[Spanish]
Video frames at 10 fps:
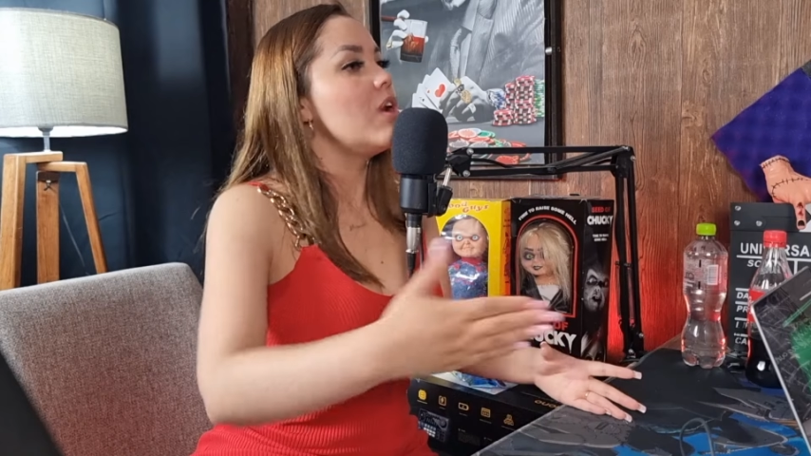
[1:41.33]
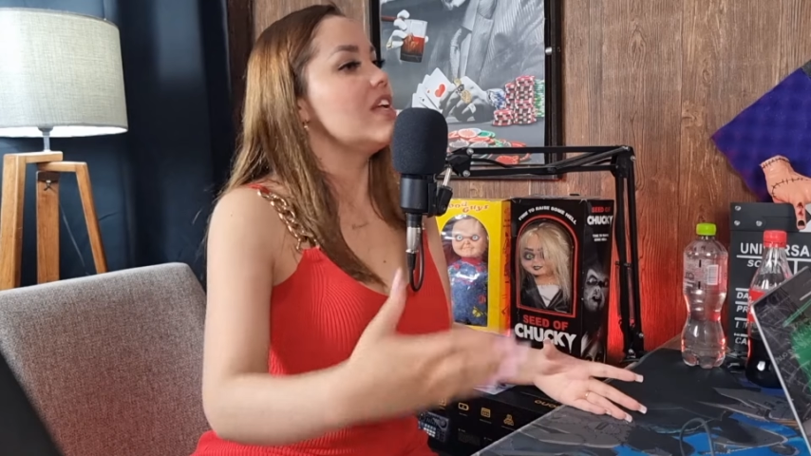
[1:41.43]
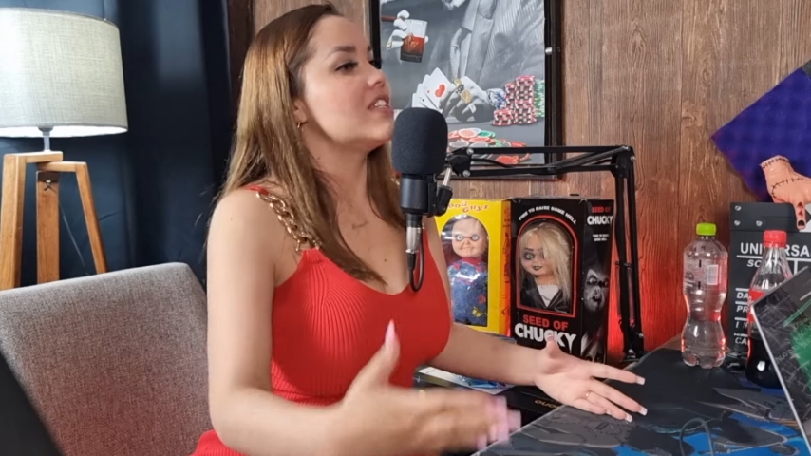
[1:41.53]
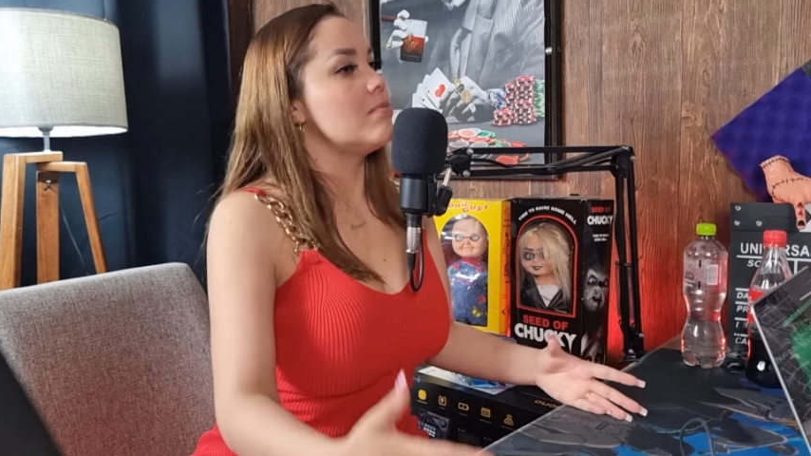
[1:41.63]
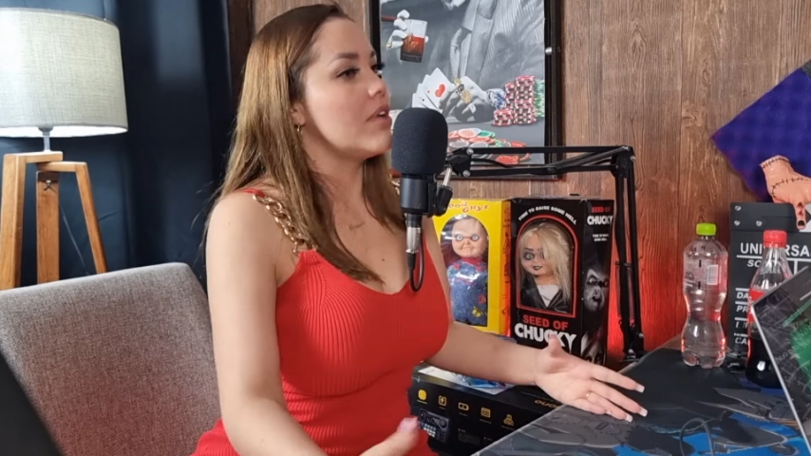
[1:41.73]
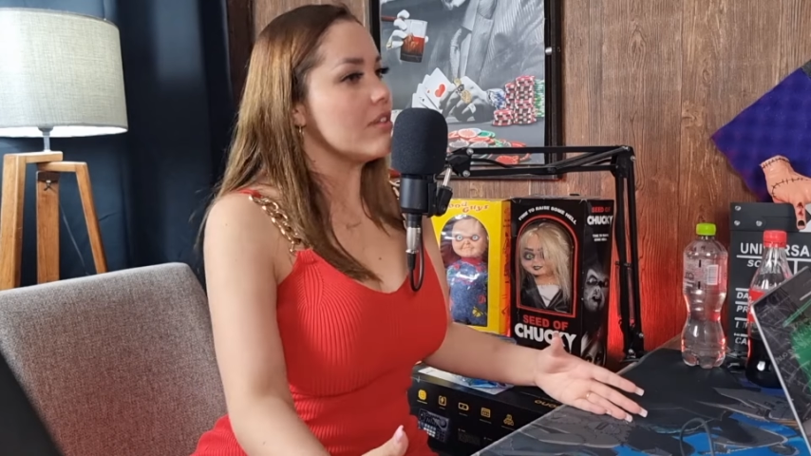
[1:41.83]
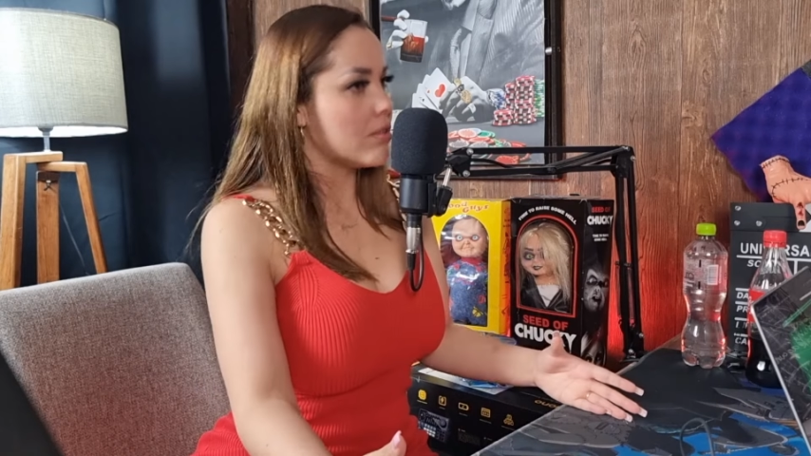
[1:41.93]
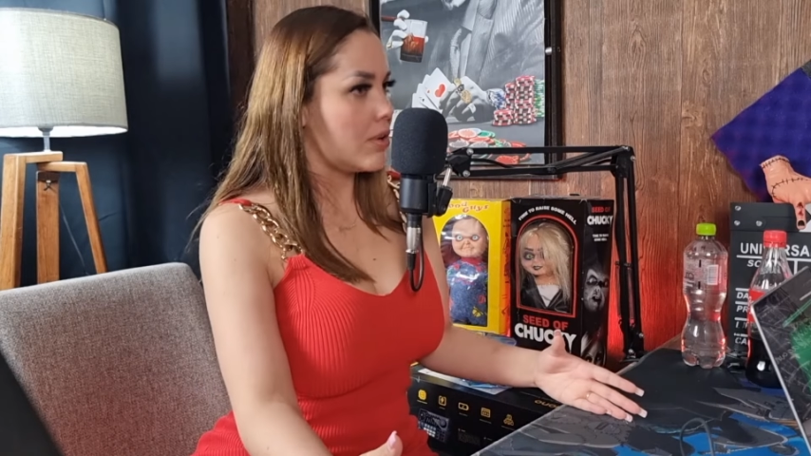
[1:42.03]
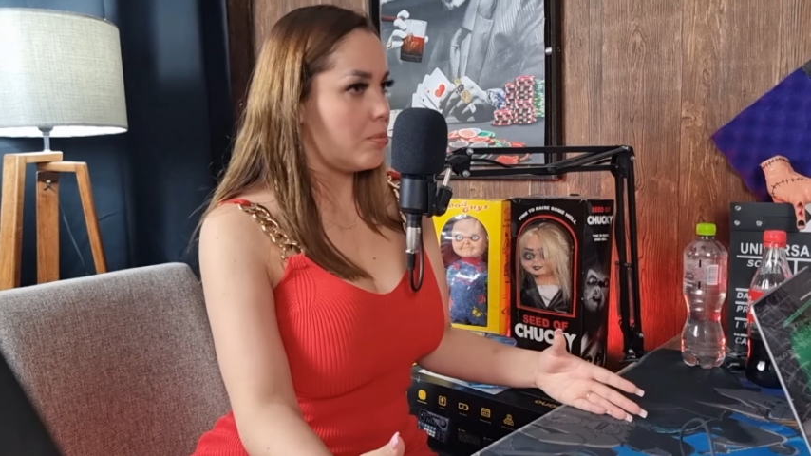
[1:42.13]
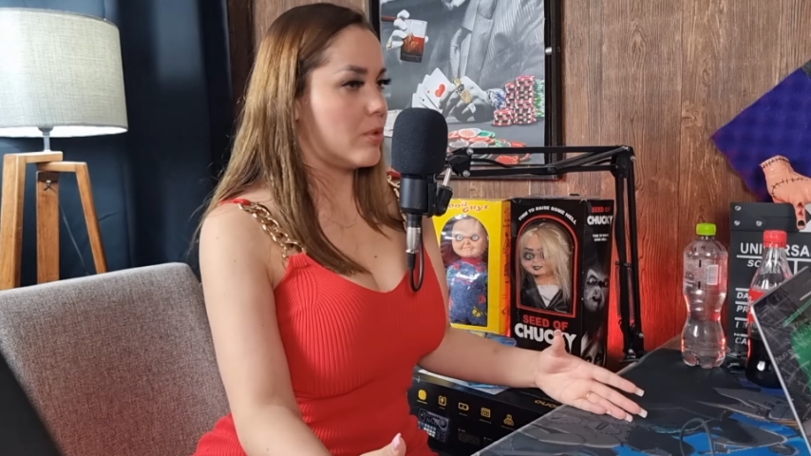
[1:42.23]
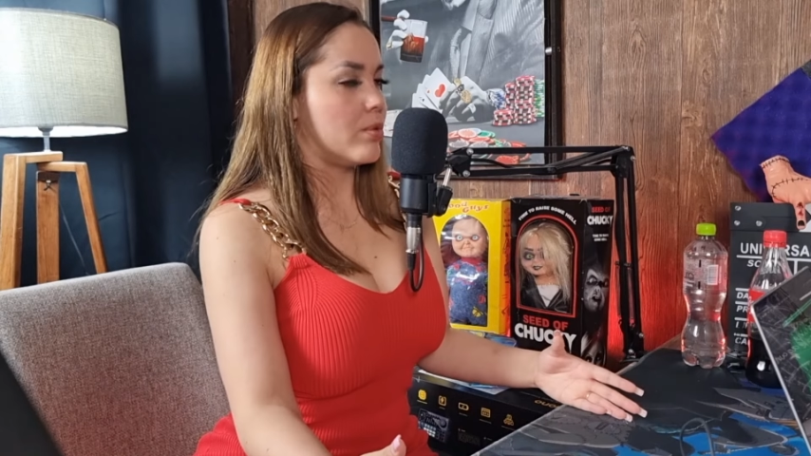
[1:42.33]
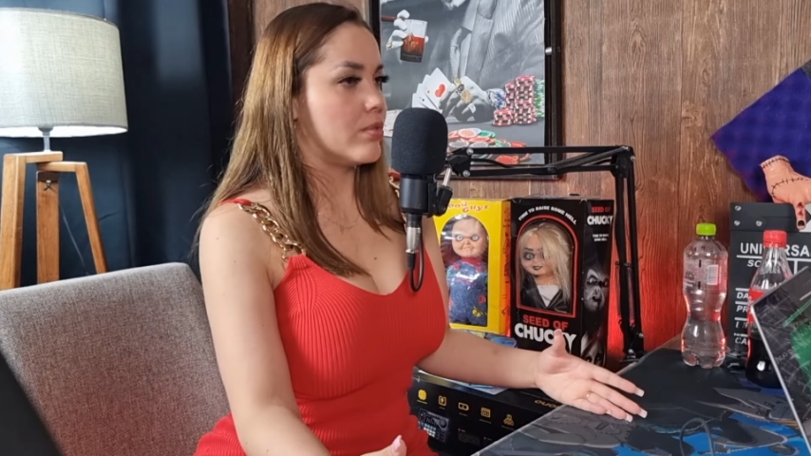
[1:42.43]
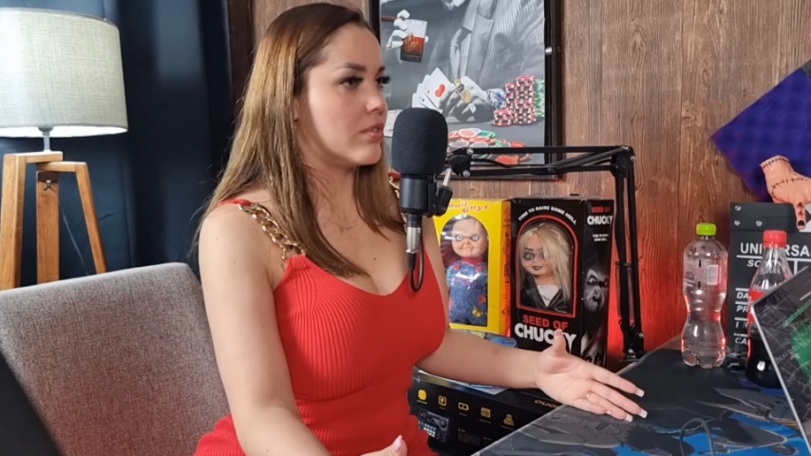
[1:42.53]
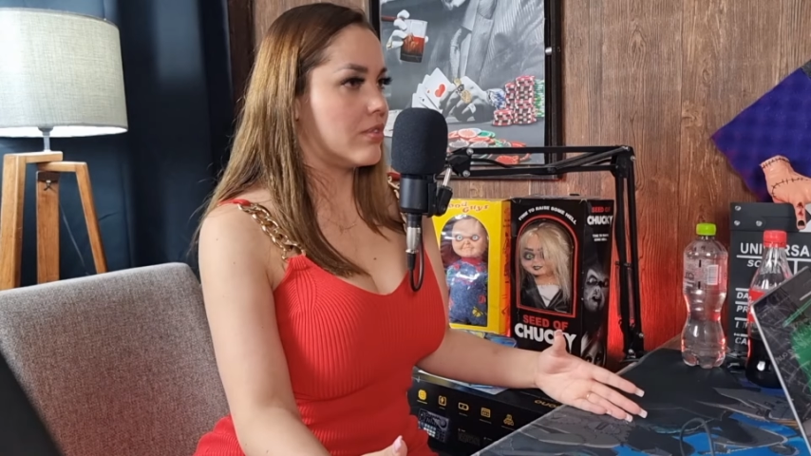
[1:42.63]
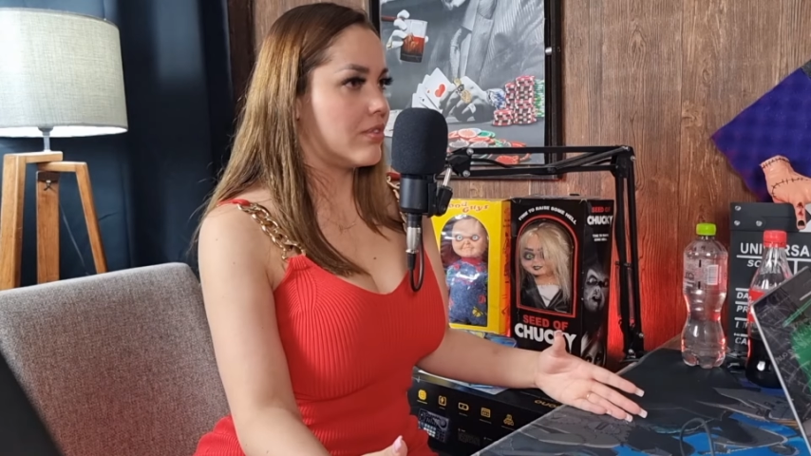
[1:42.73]
les vendo el
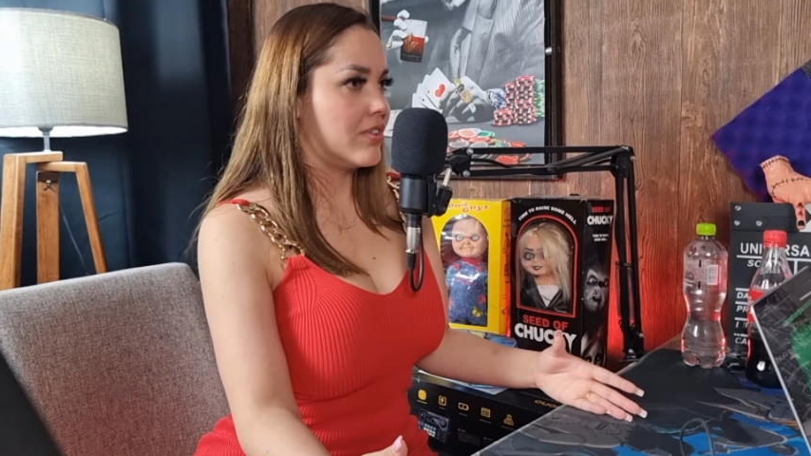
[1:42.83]
producto.